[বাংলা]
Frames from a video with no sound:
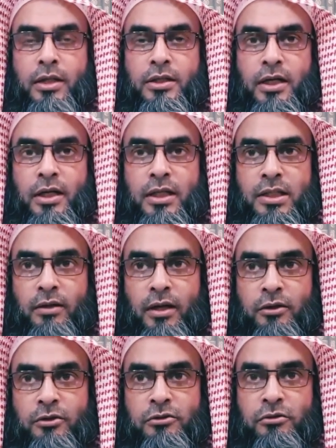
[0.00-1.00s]
ছেড়ে যাওয়া
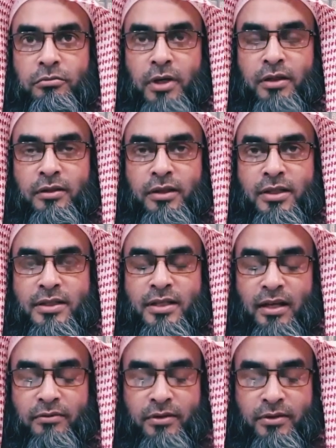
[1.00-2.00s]
আদর্শ বাদ দিয়ে
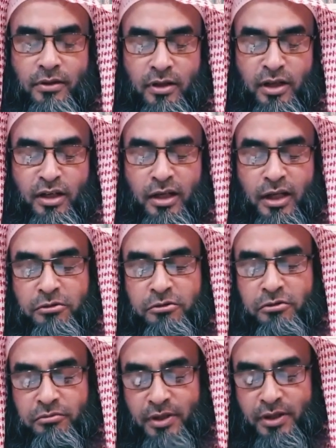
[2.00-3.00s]
সালাফে সালেহীন আদর্শ
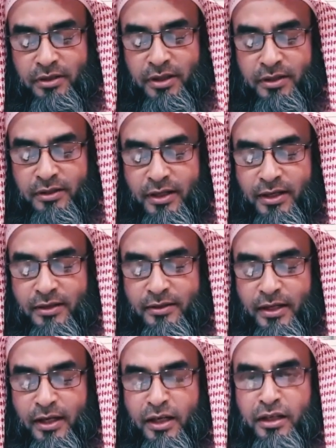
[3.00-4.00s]
বাদ দিয়ে তারা
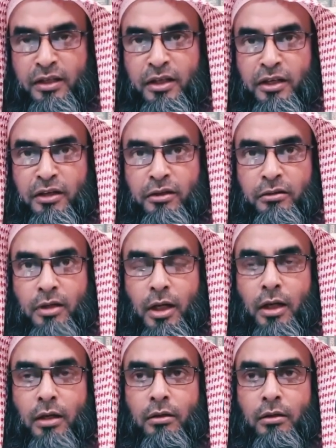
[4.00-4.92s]
তা নিয়ে হ্যাঁ